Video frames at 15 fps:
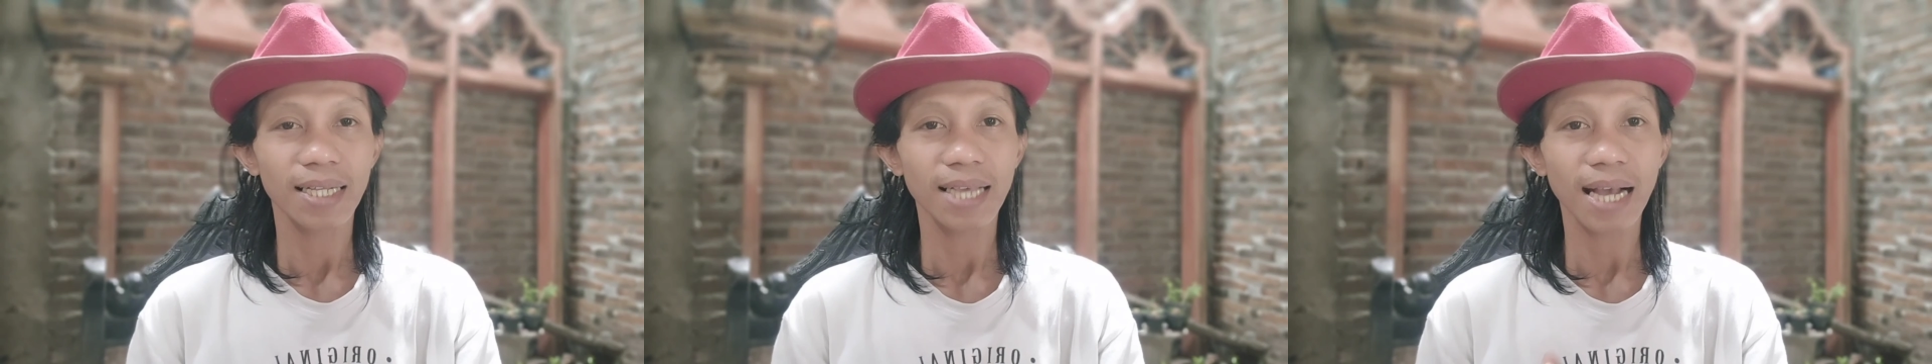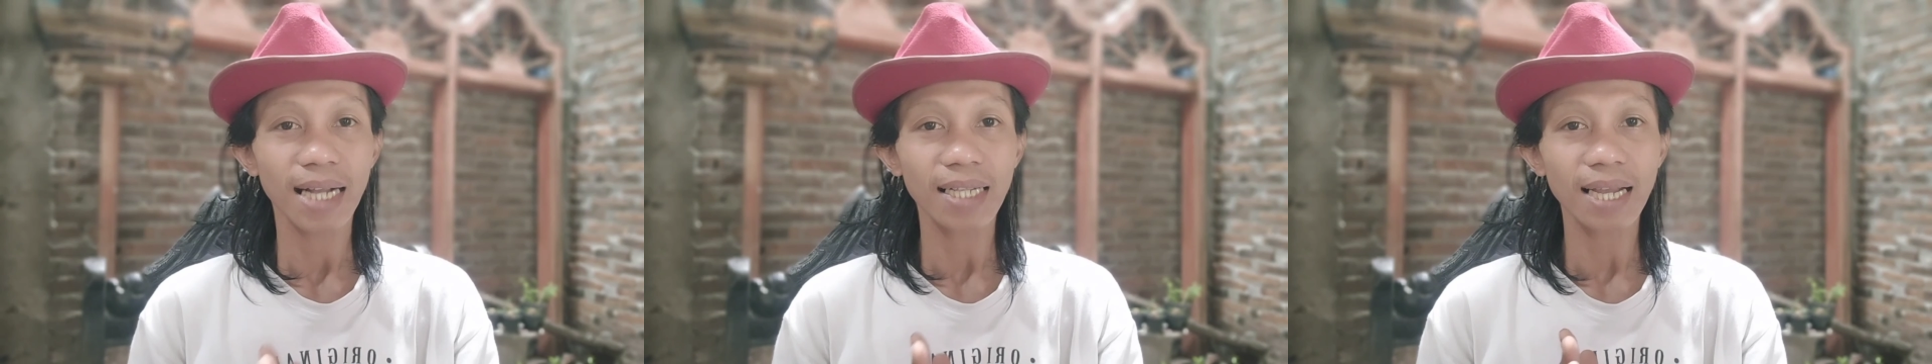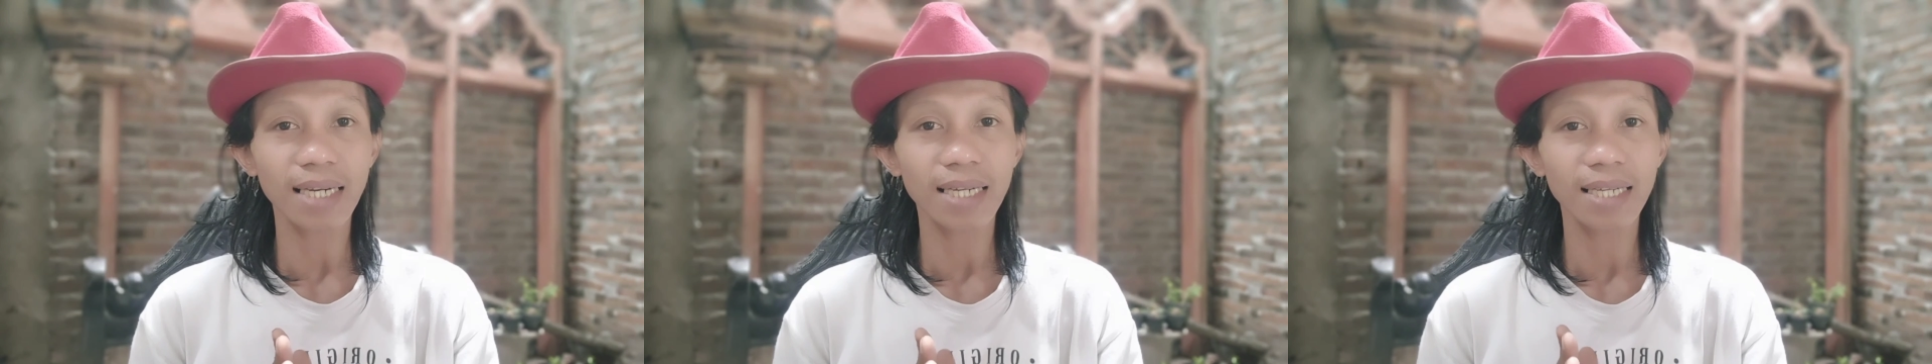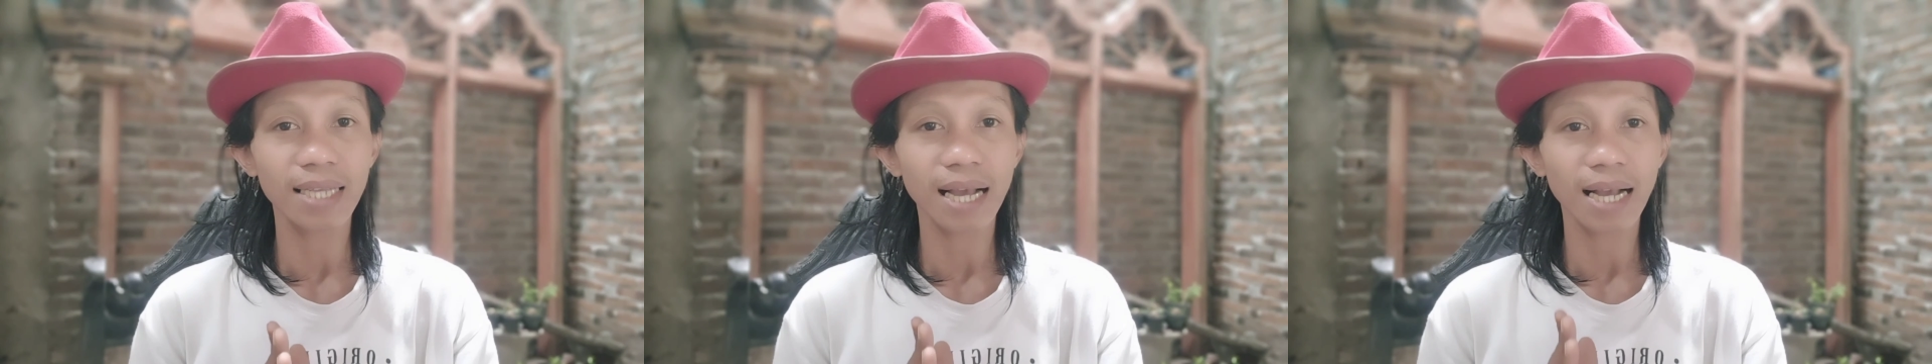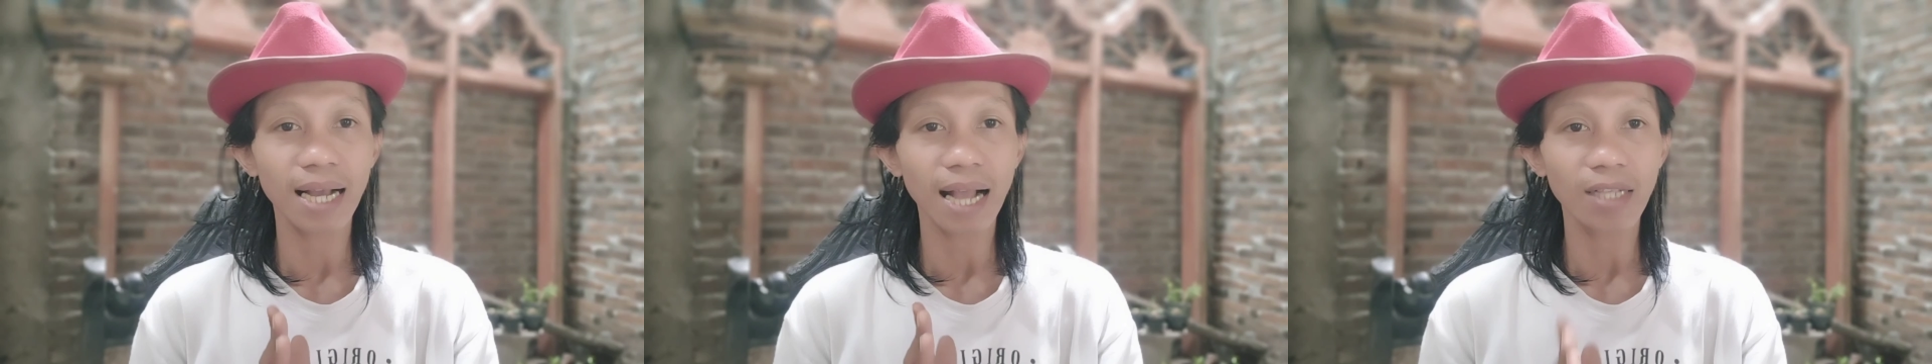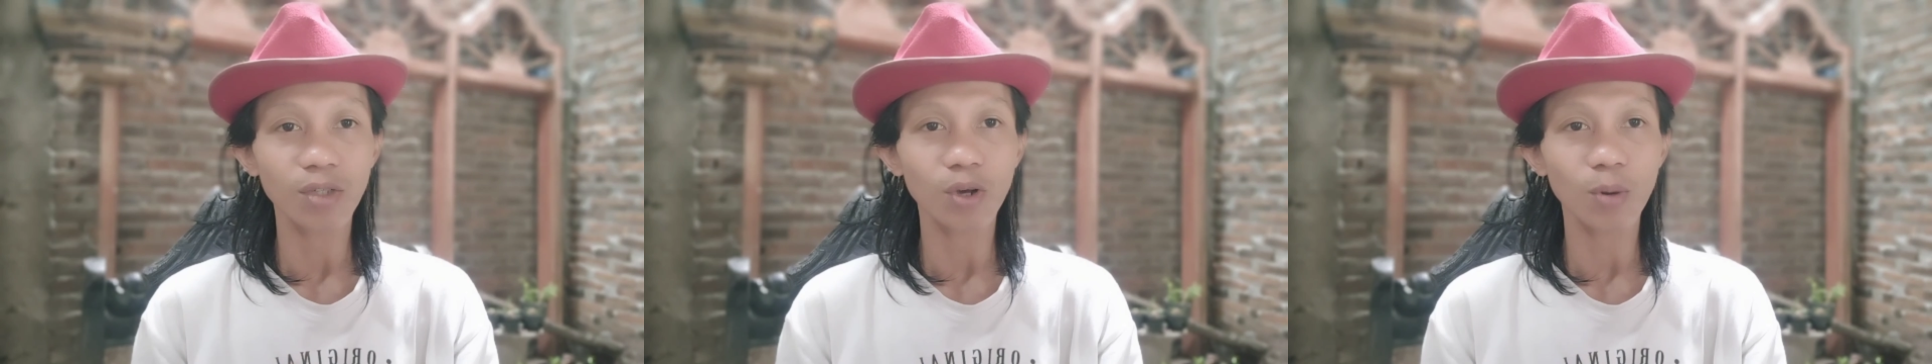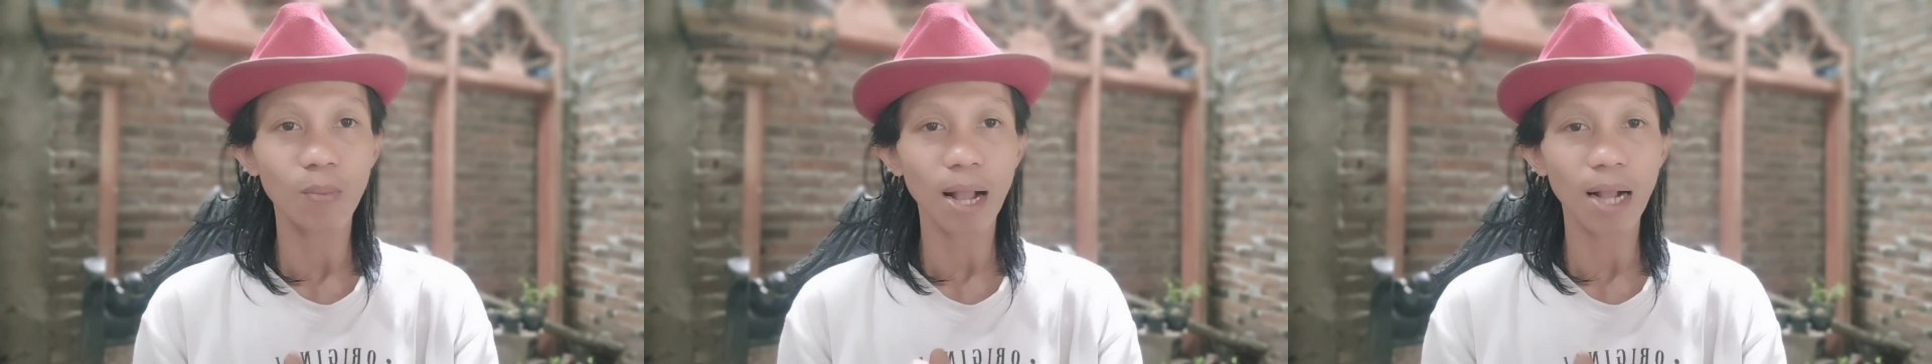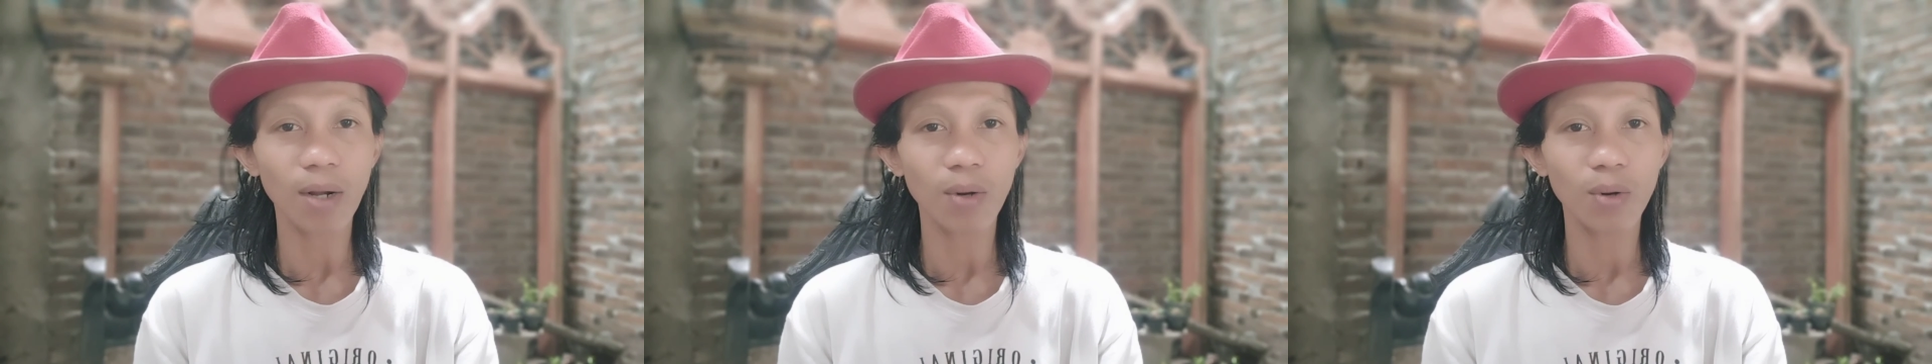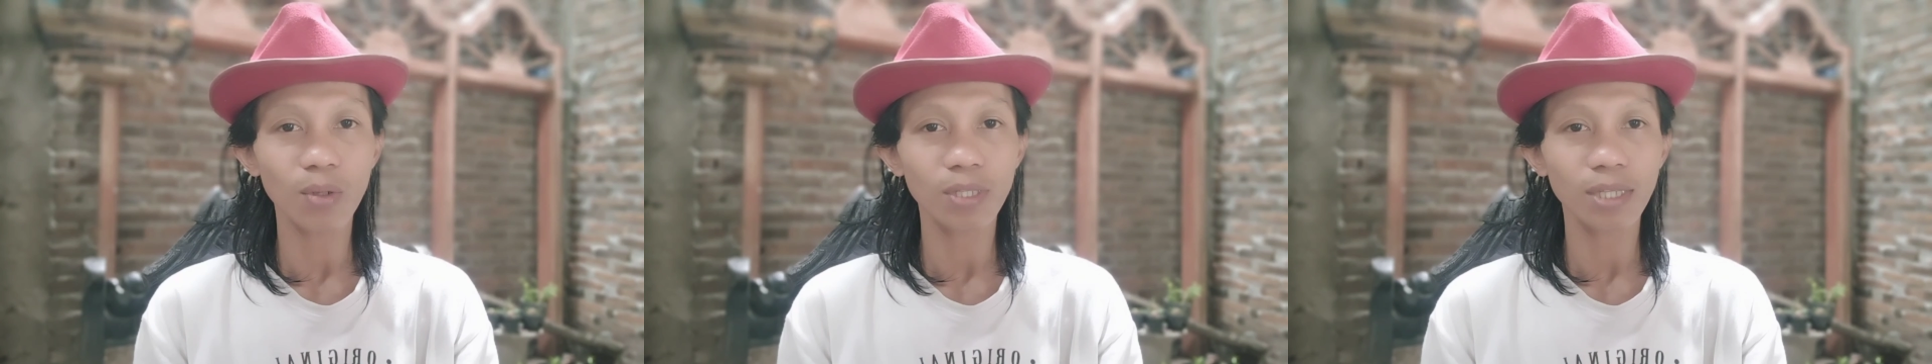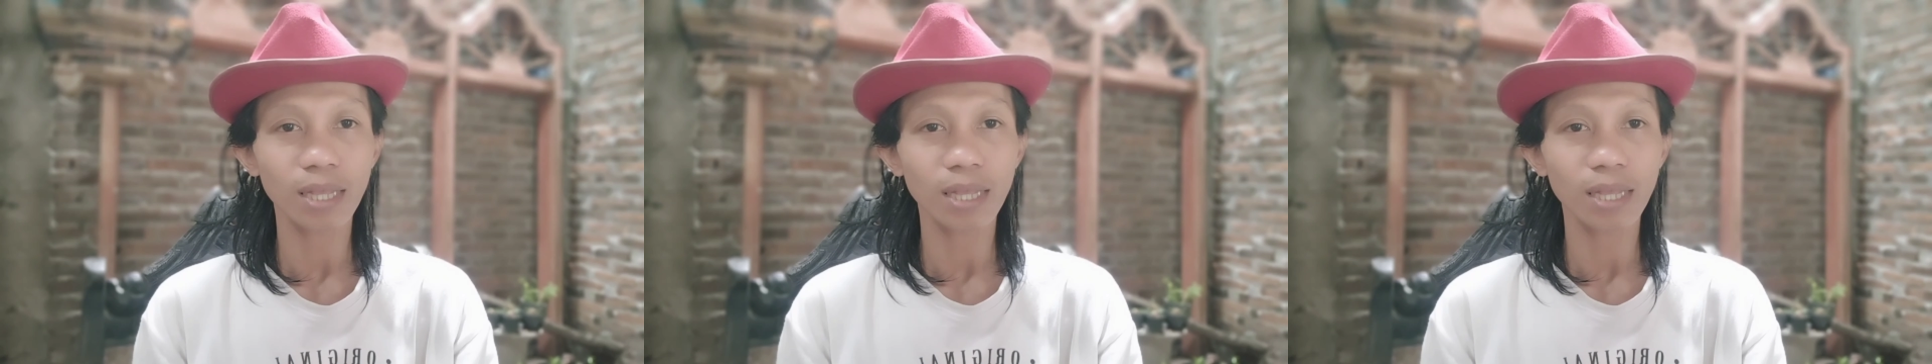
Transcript: yang tadinya gacor manggung,